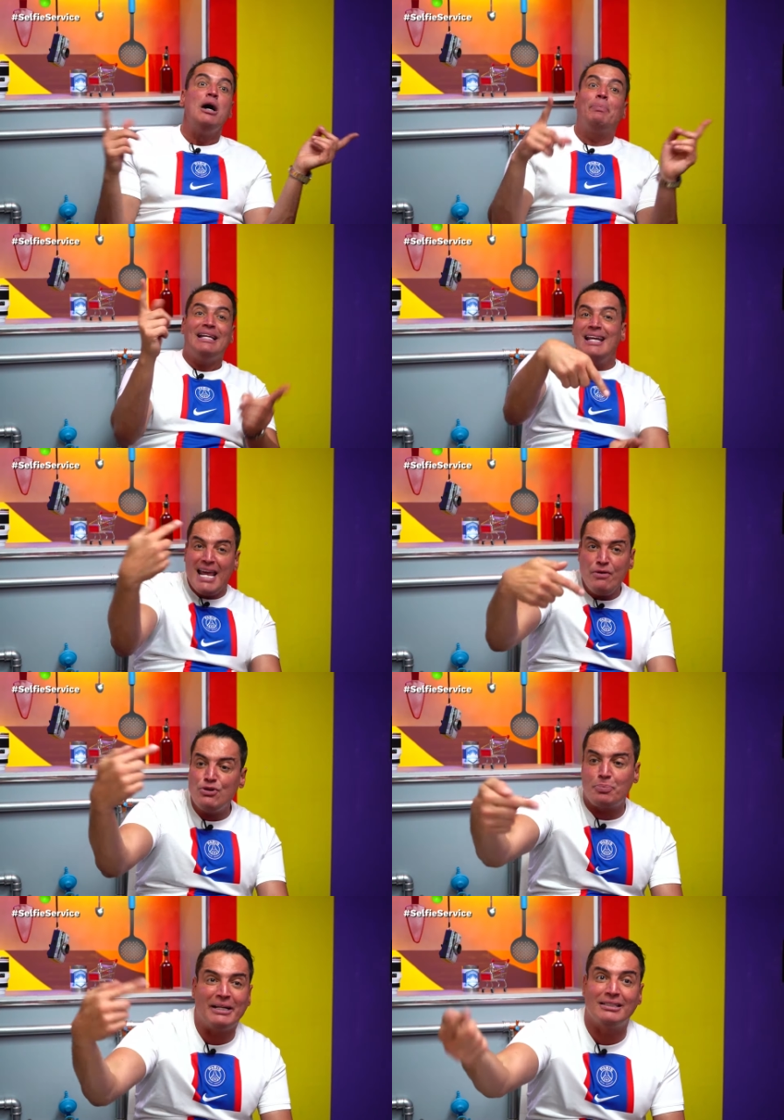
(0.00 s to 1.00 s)
Que nem os,
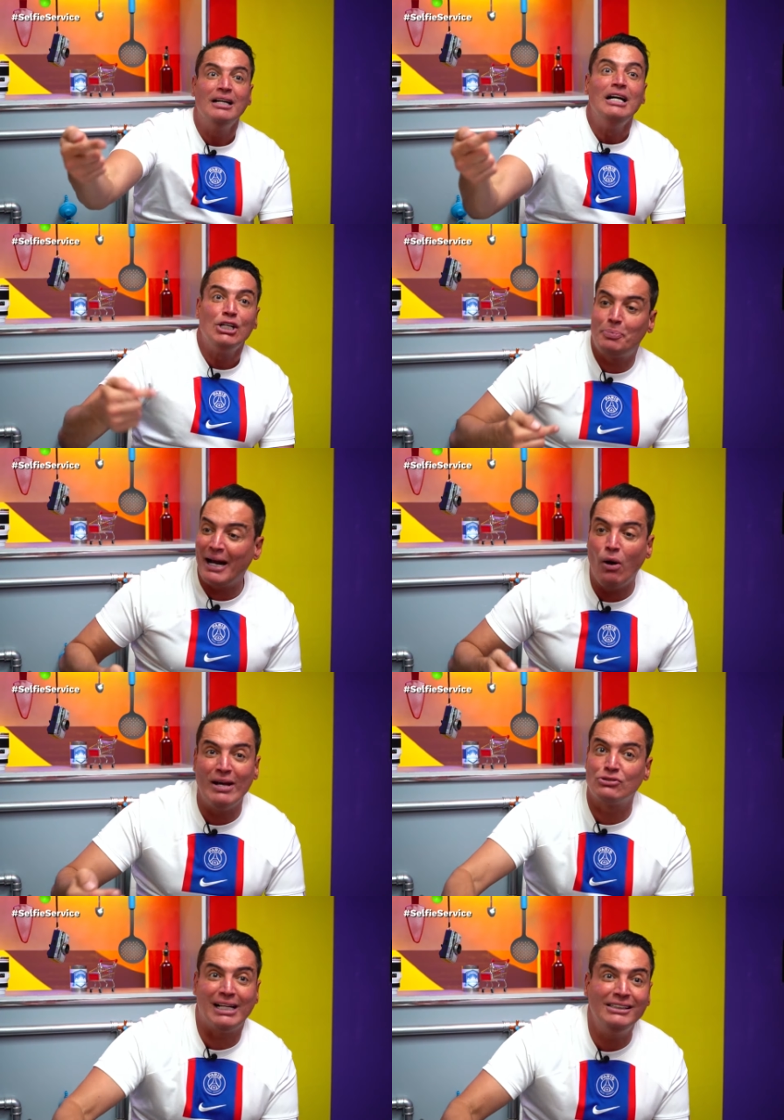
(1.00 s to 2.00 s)
esperar o
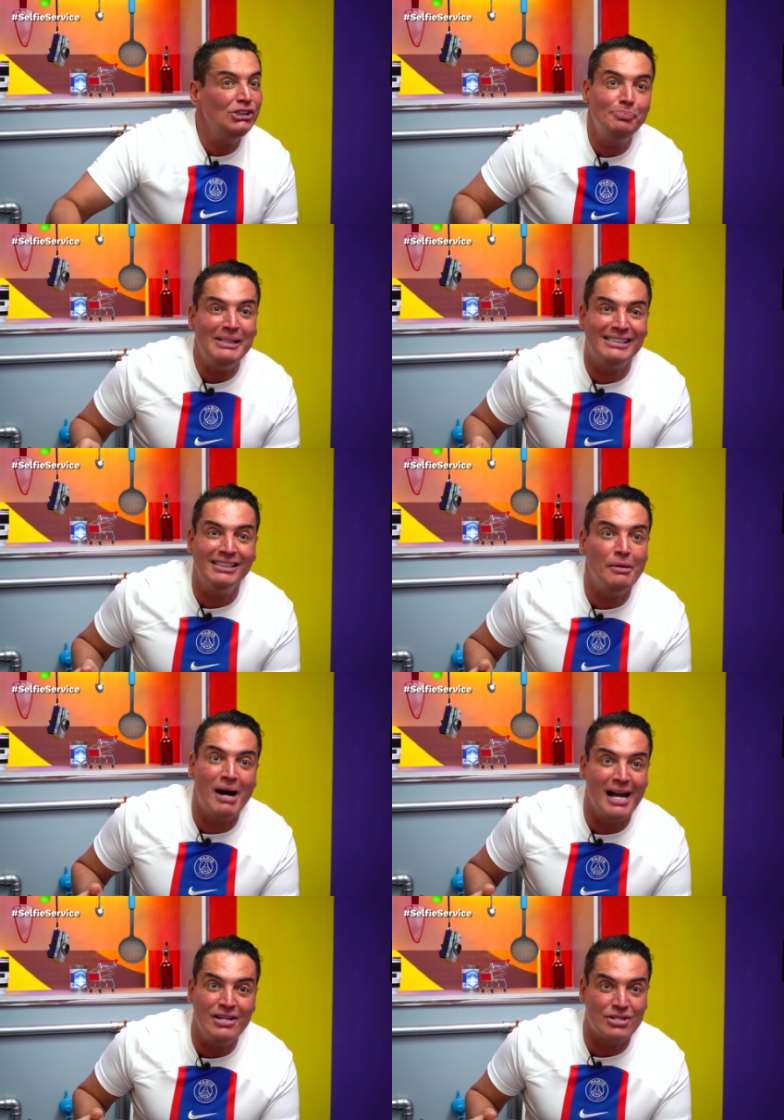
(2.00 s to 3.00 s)
resultado a gente precisa é,
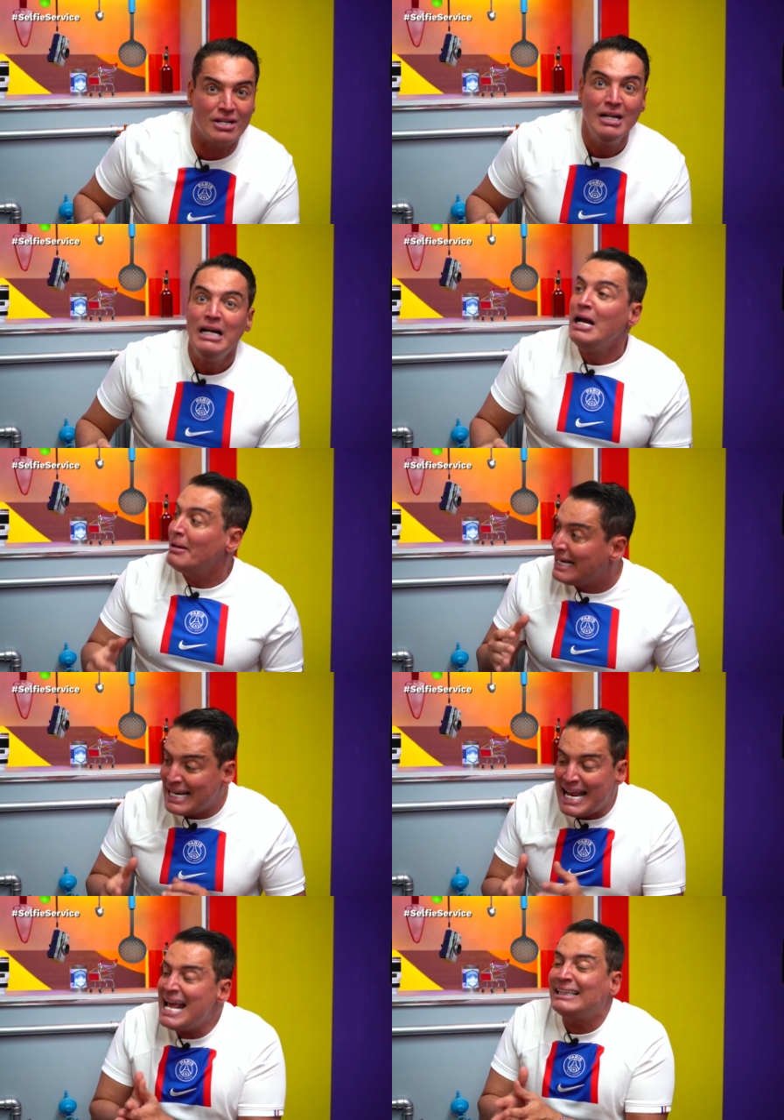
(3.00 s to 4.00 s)
mais. Sim.
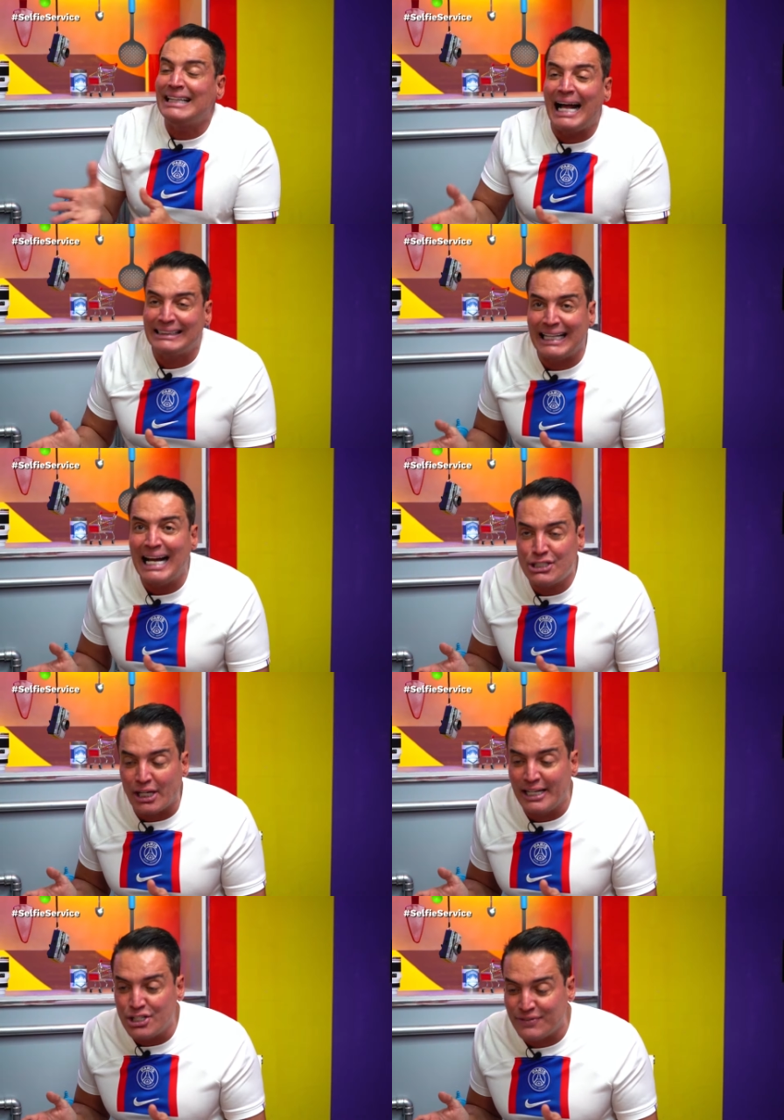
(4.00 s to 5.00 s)
Nem a, a tática que
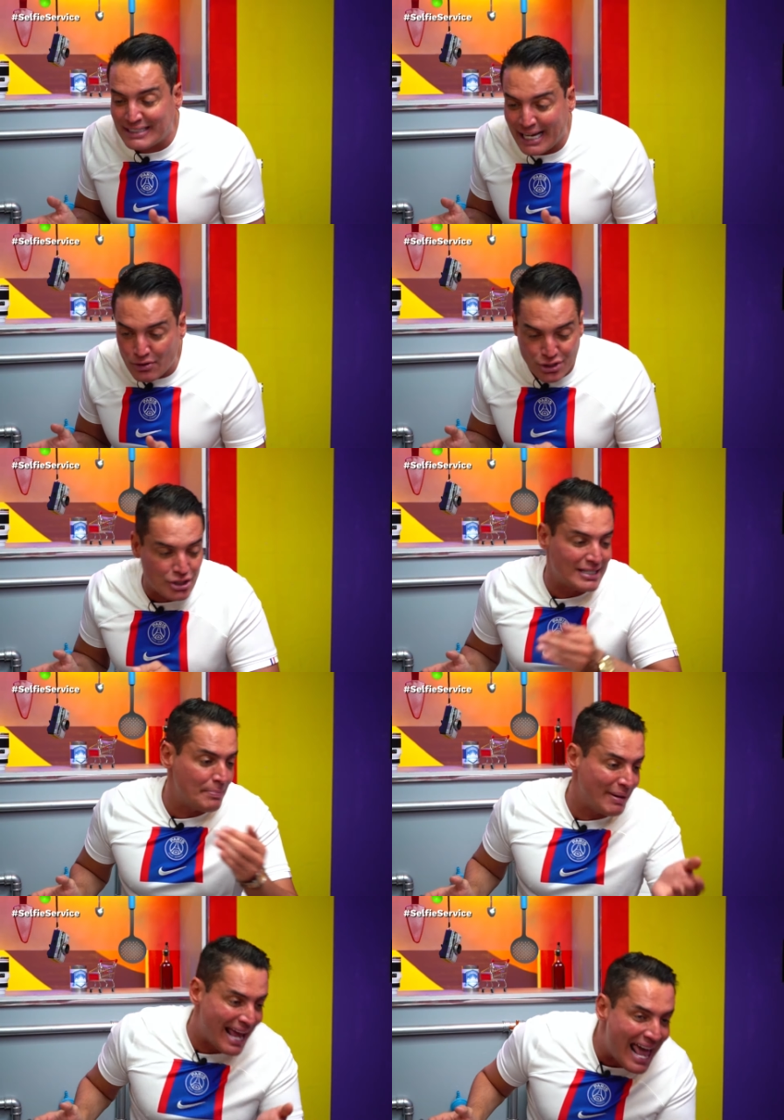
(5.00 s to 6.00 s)
eles fizeram de
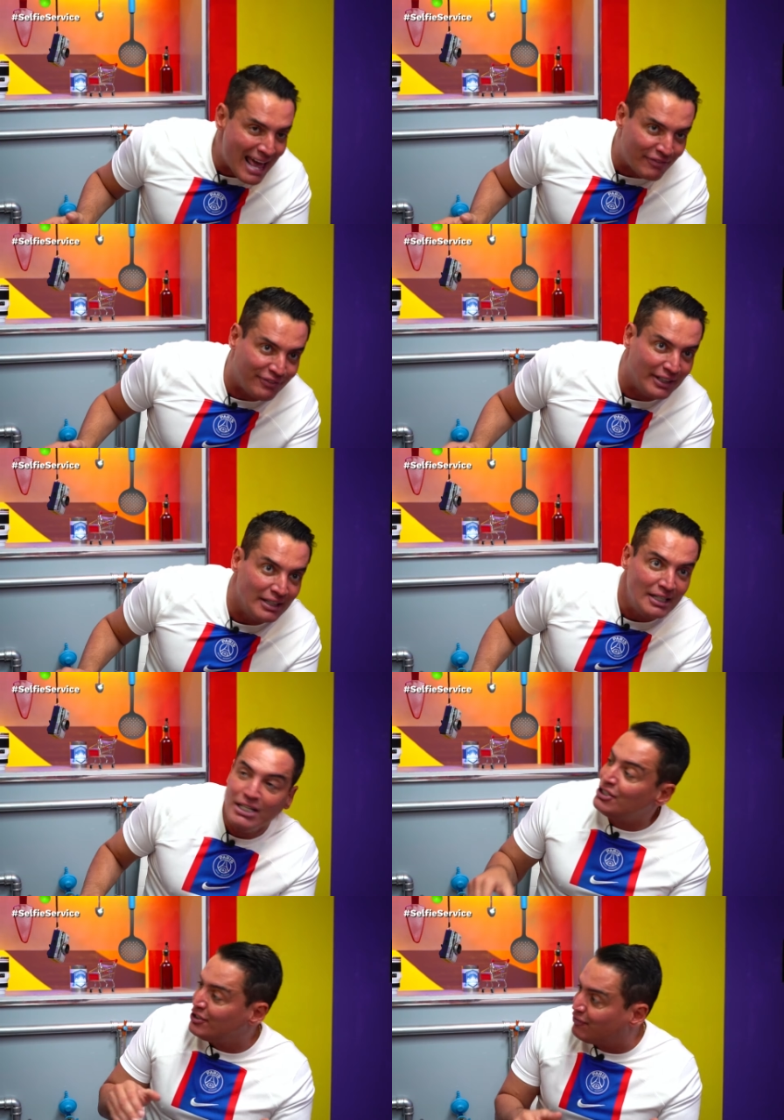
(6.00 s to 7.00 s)
CPF,
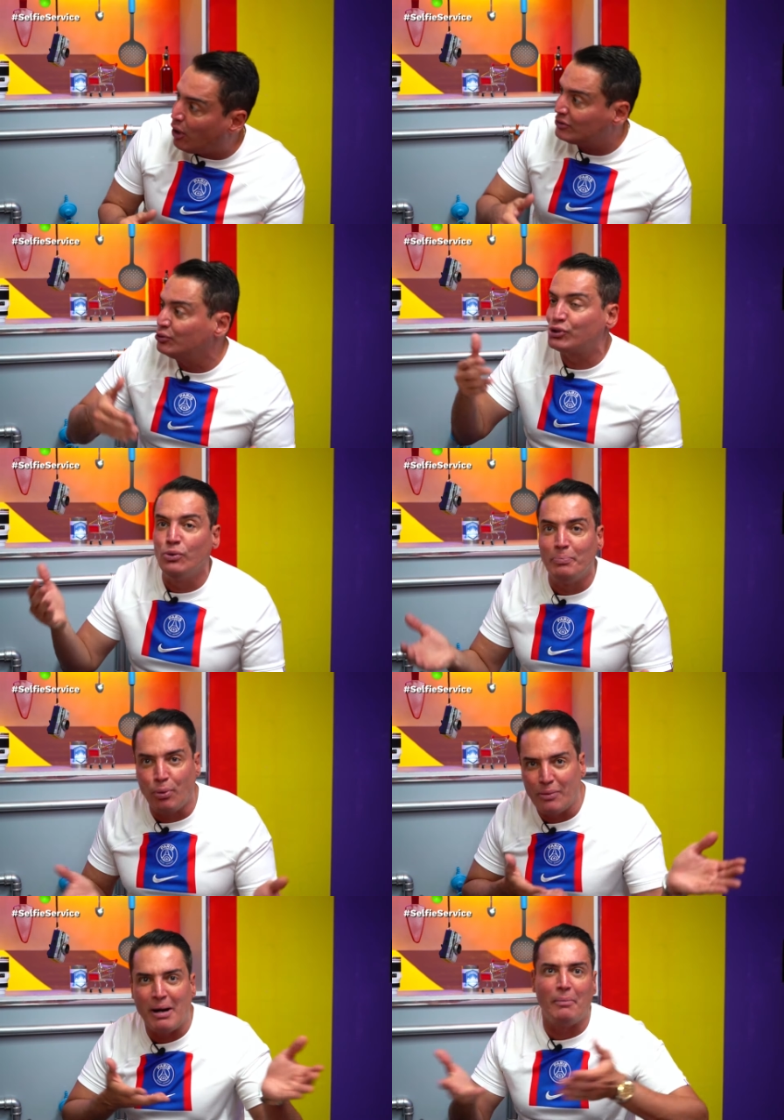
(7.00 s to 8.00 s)
de votos com
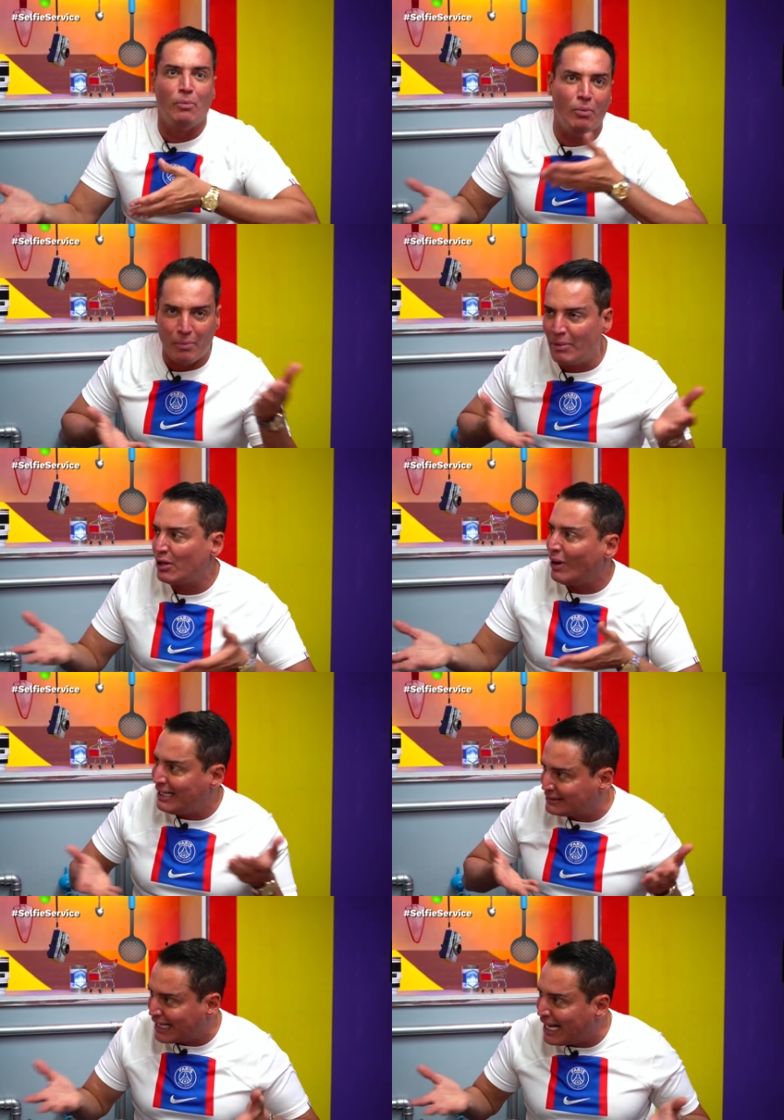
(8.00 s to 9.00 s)
uma, uma
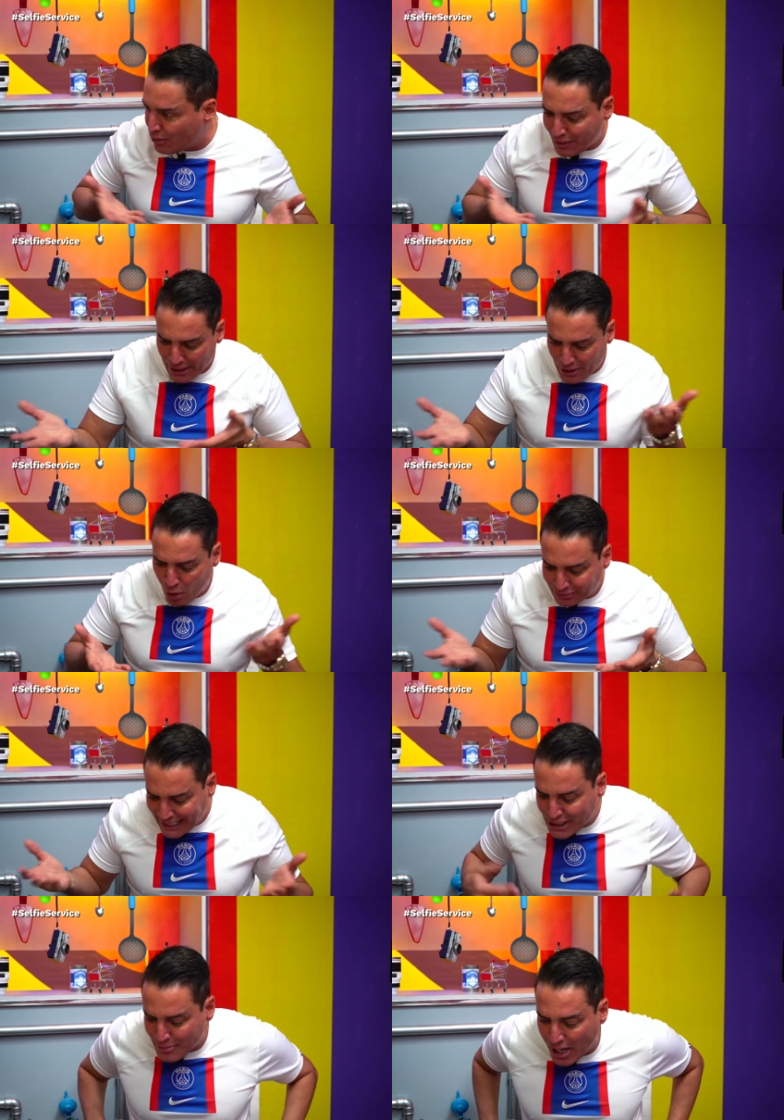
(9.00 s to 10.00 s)

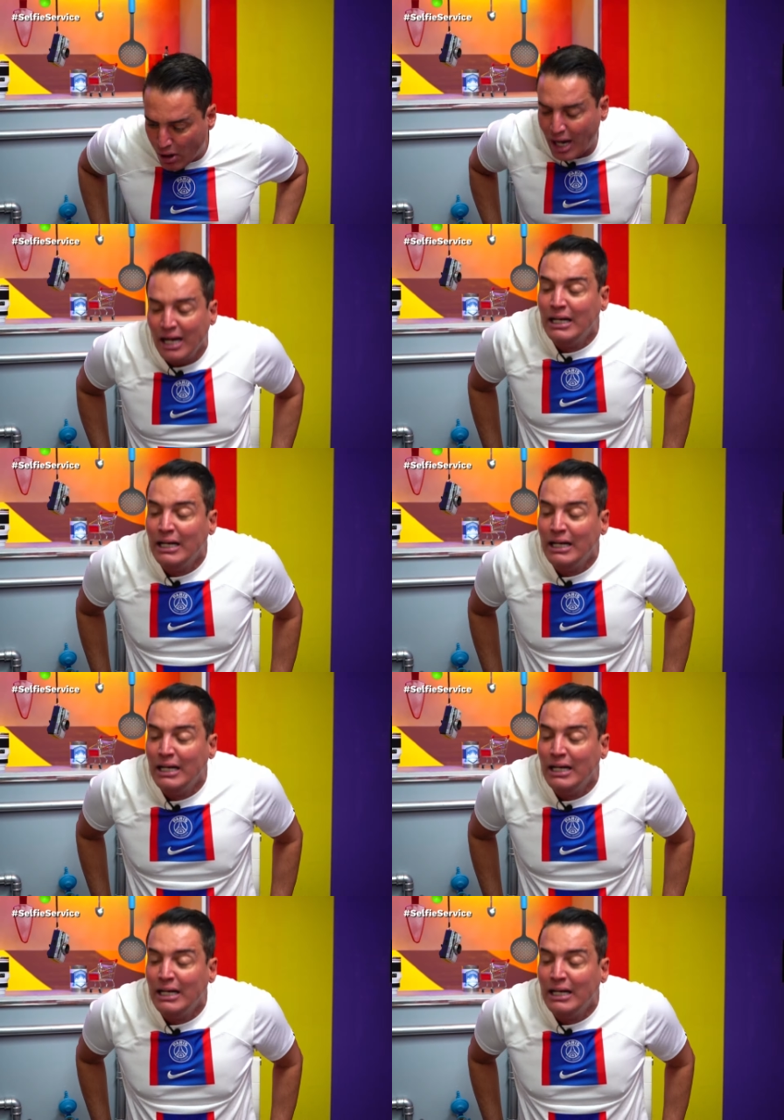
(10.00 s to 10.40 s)
igualdade maior.